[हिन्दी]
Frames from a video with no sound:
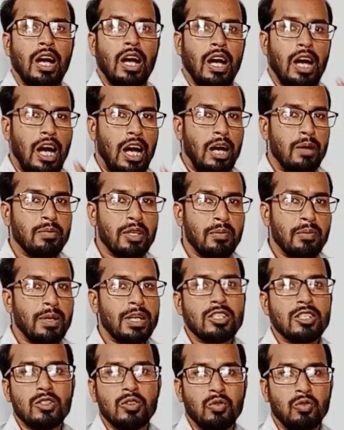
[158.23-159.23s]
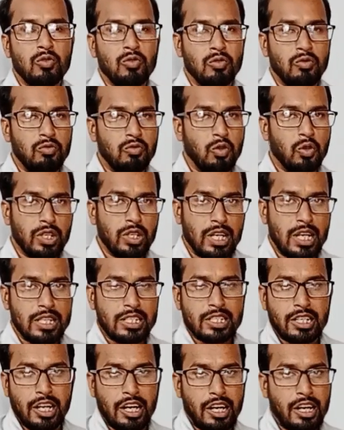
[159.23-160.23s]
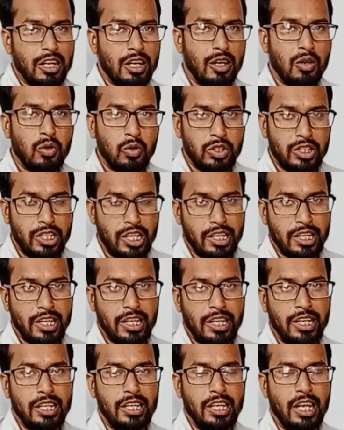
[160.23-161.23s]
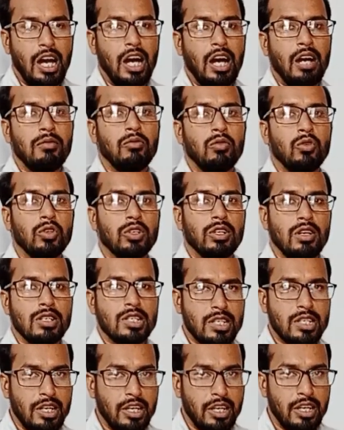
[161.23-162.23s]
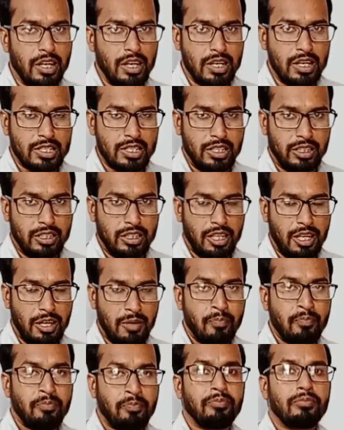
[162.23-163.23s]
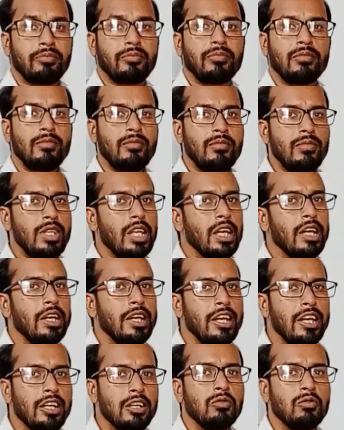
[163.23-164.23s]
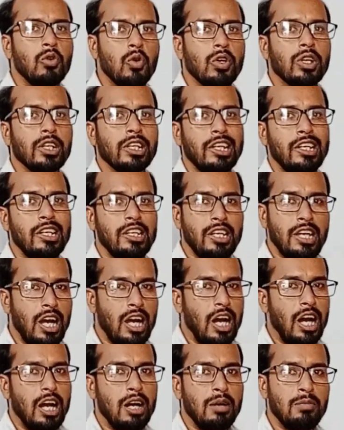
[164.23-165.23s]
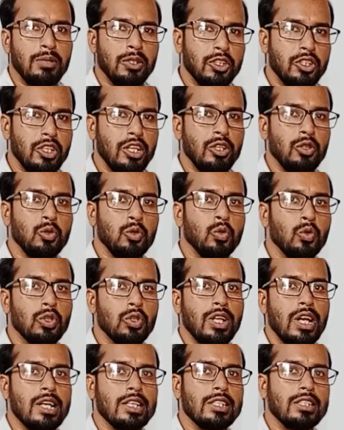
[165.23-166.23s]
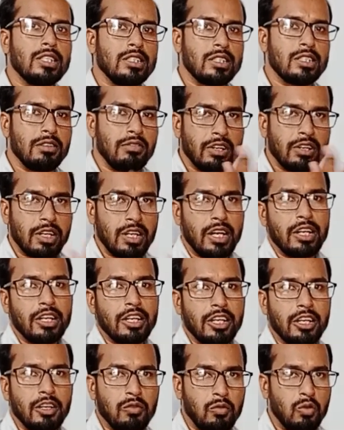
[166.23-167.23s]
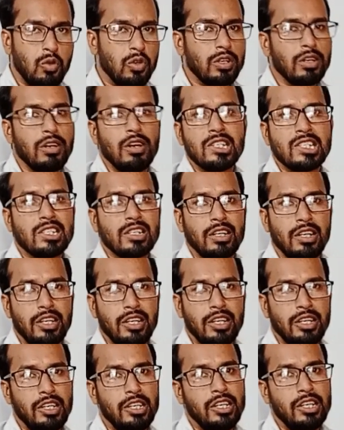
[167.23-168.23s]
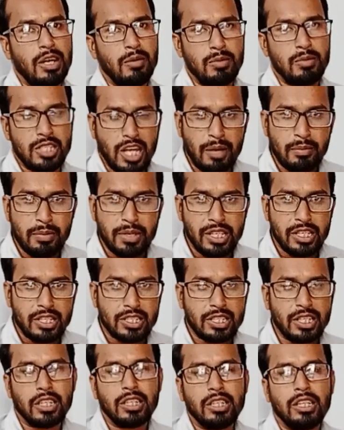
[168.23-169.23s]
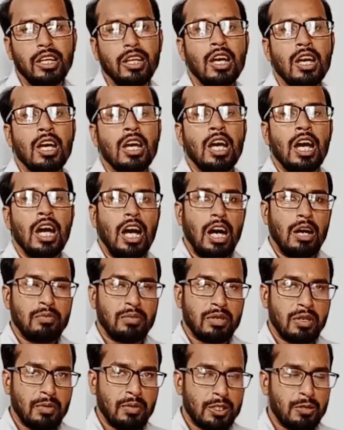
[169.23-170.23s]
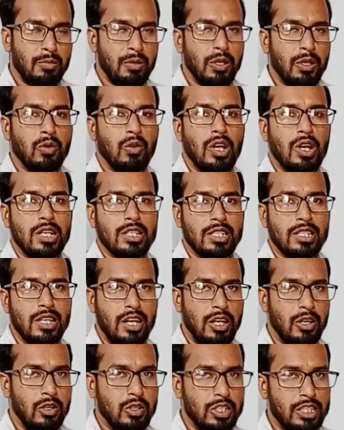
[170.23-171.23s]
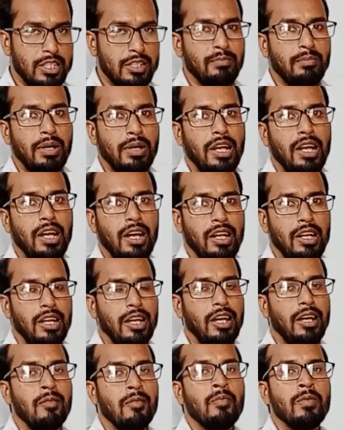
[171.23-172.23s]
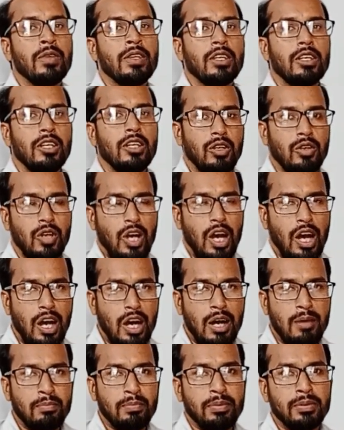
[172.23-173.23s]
आपके पास तो वोट कास्ट करने का कोई तरीका नहीं है आप वोट कास्ट नहीं कर सकते एक वोट के लिए आप इतने दूर दराज से सफ़र करके एक वोट कास्ट करने के लिए आप जा भी नहीं सकते आपके पास बिल्कुल आसान और सिंपल हल है कि आप